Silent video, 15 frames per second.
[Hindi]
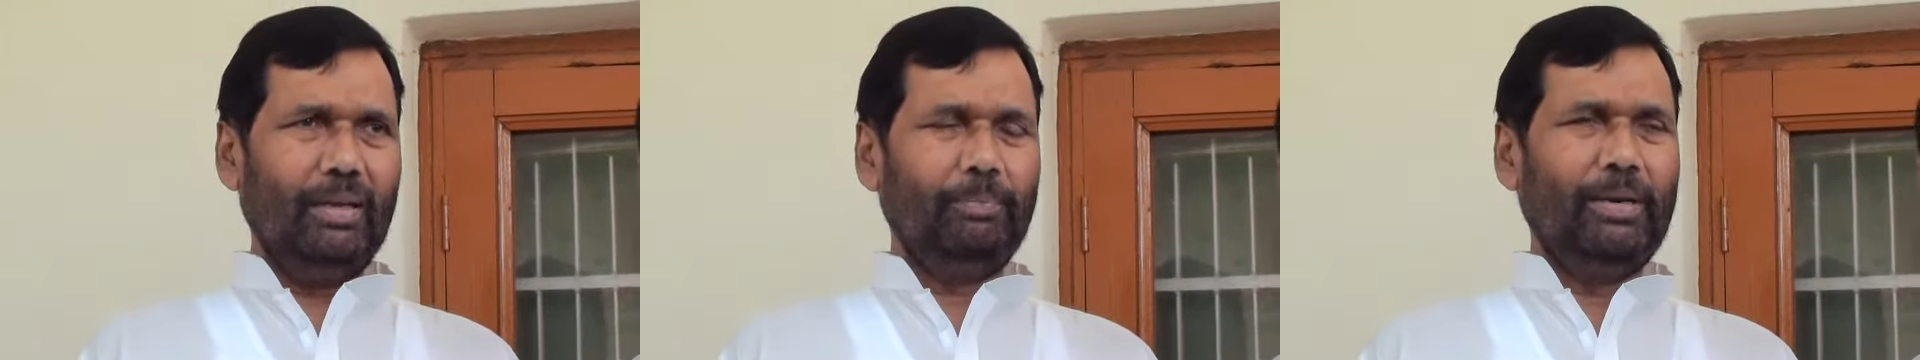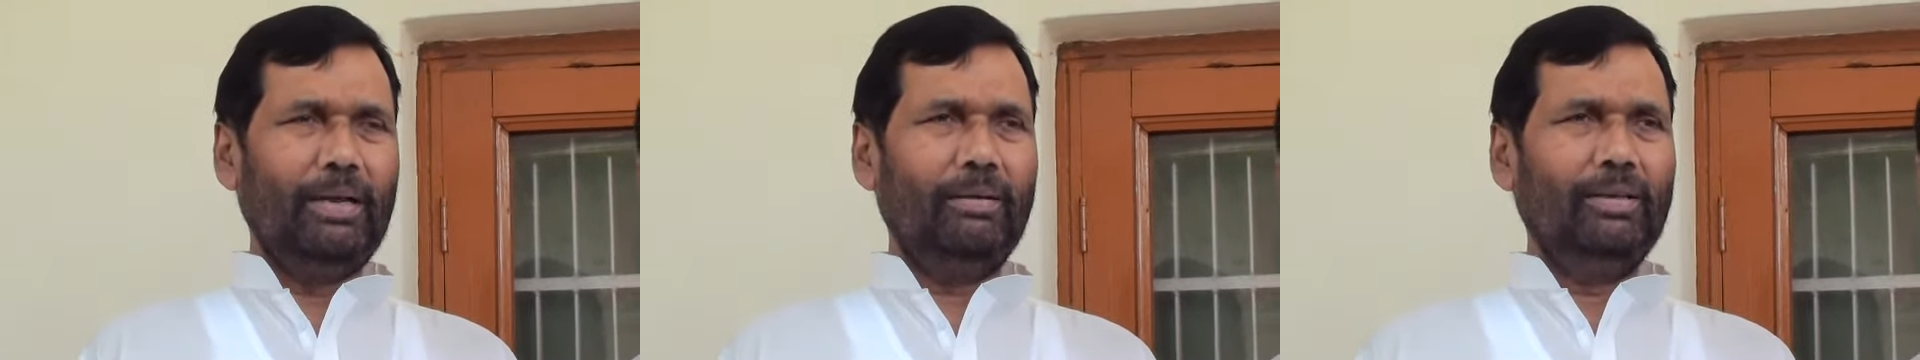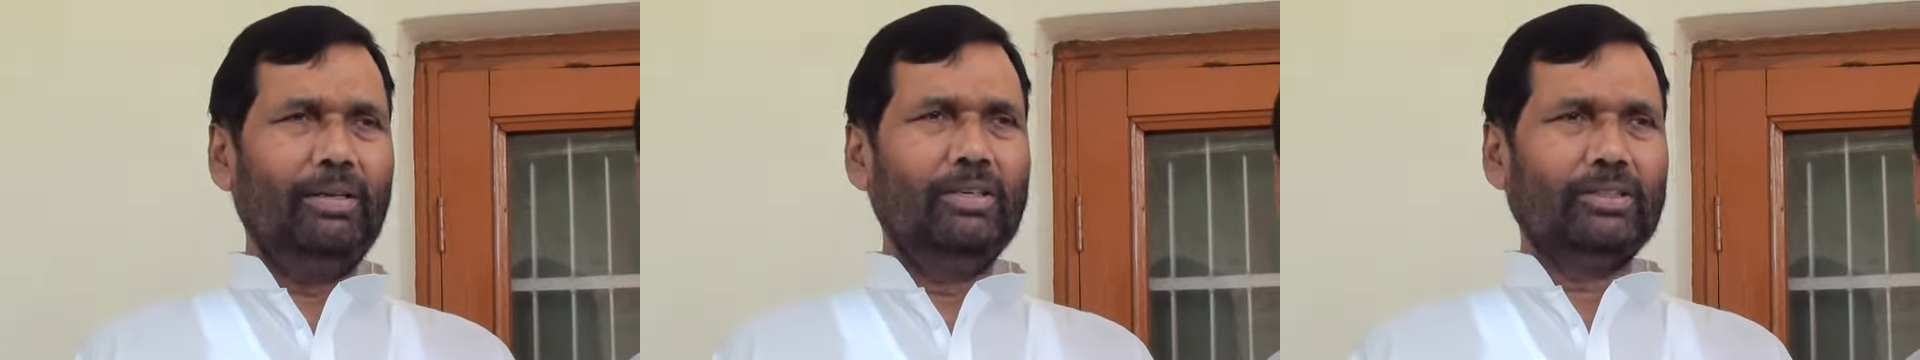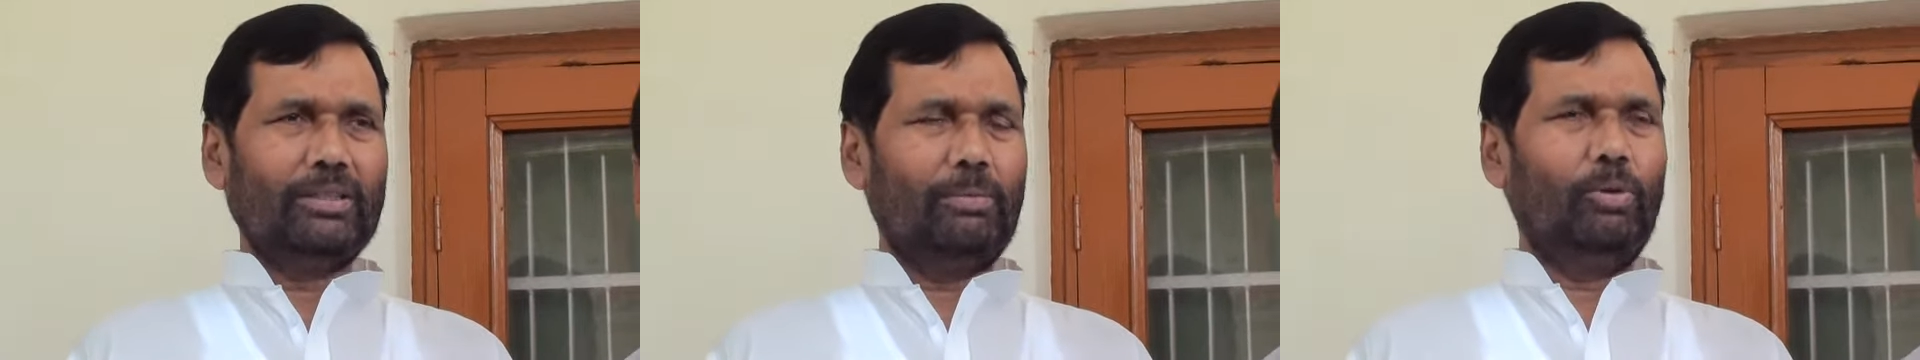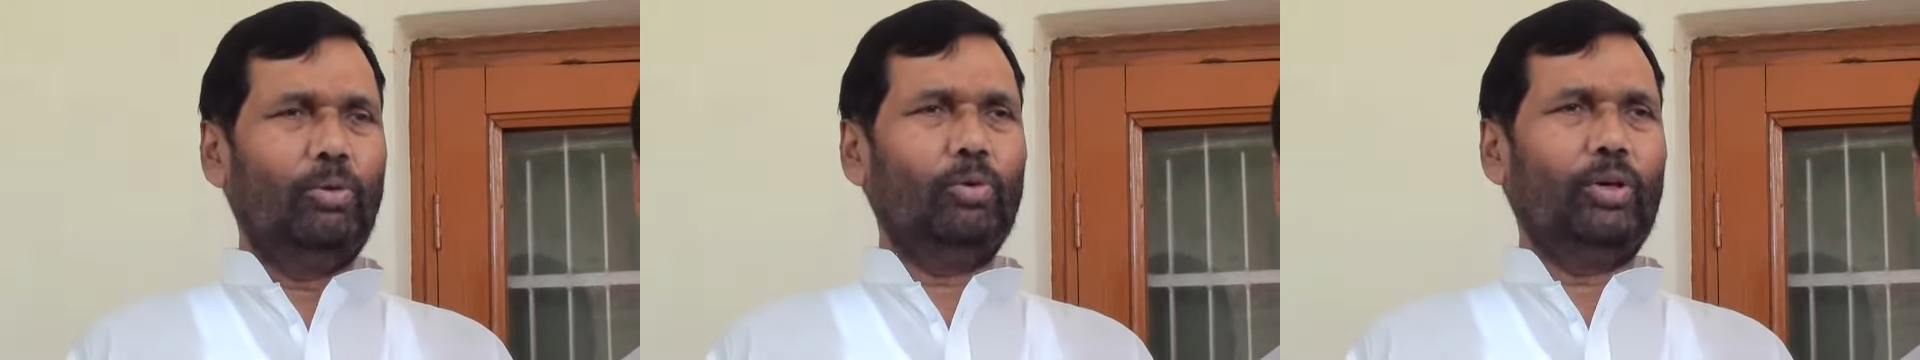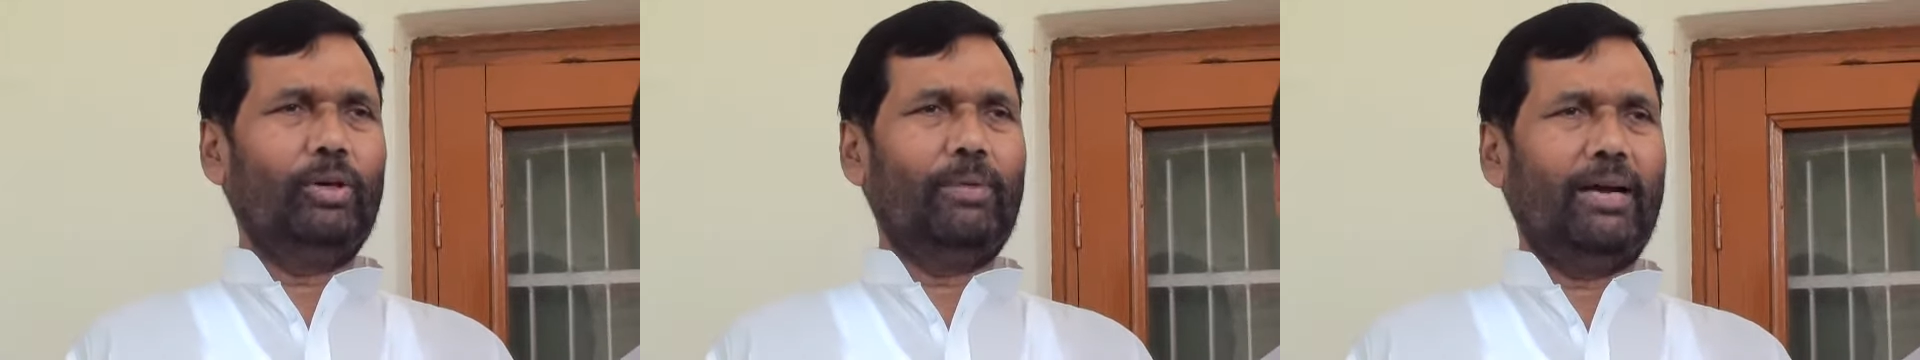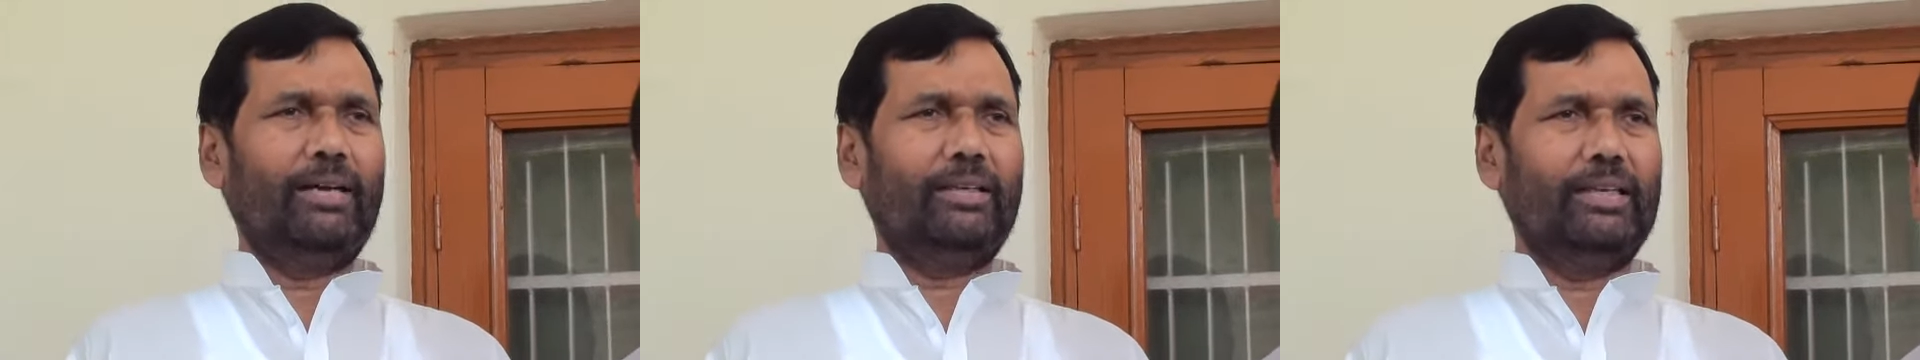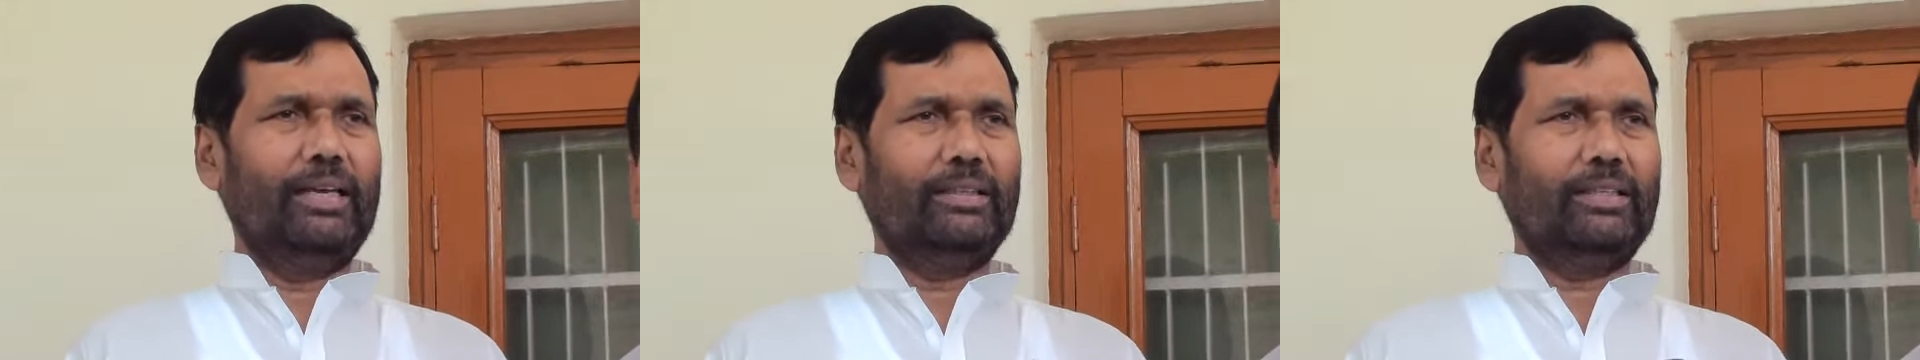आपने सब लोगों को
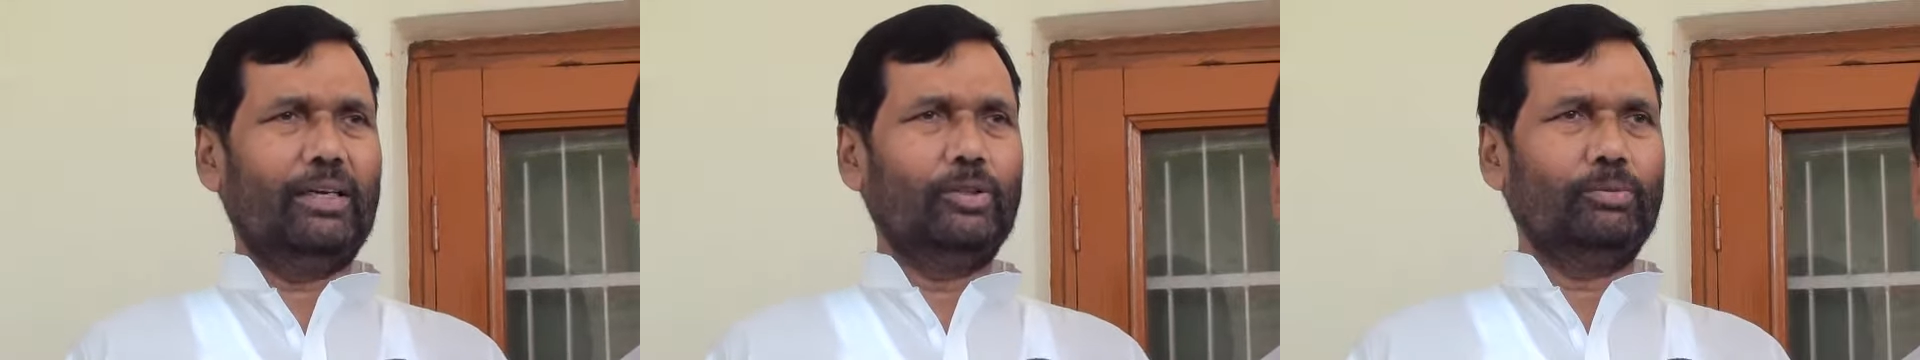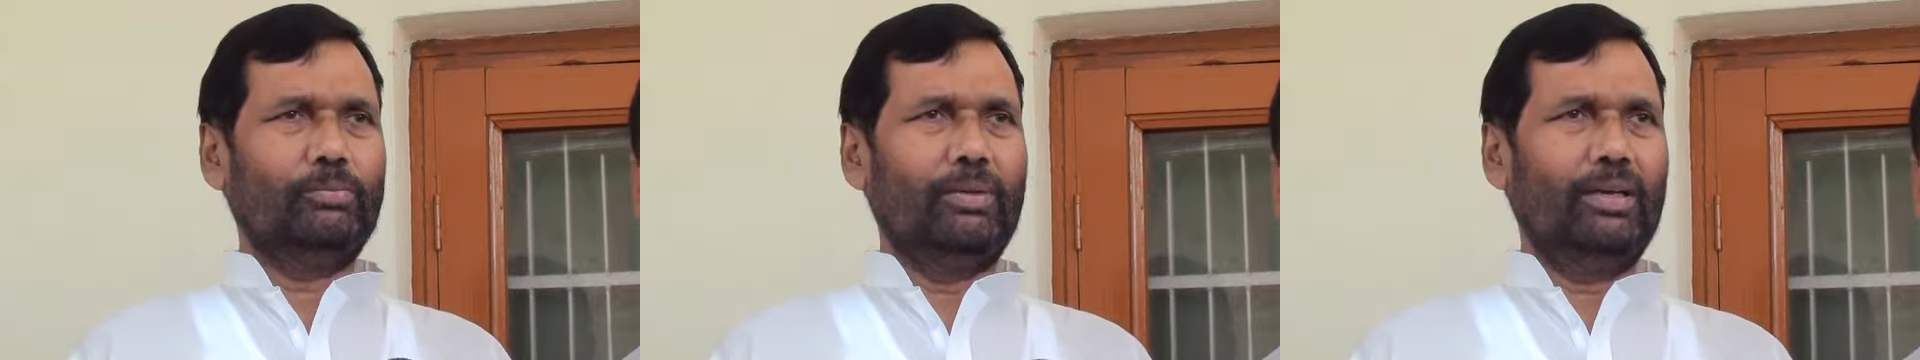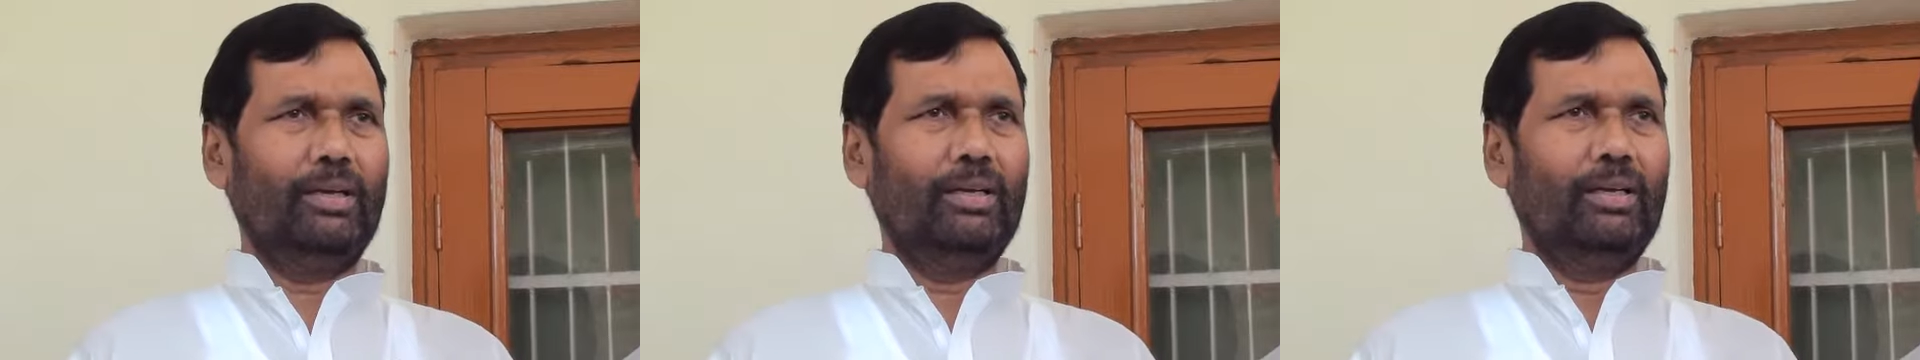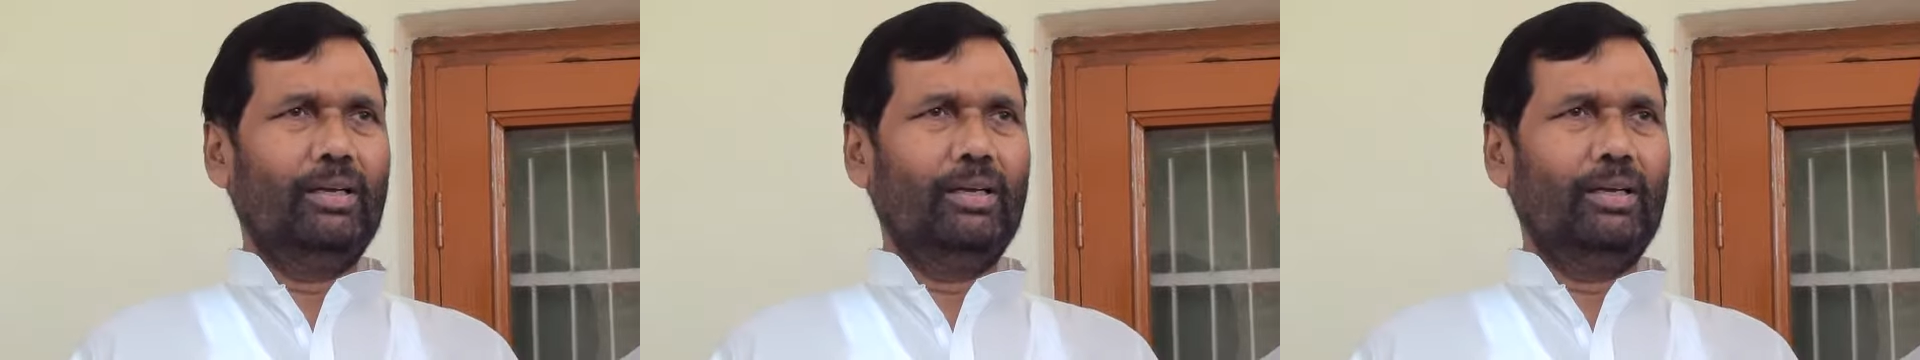इन्वाइट किया था उसमें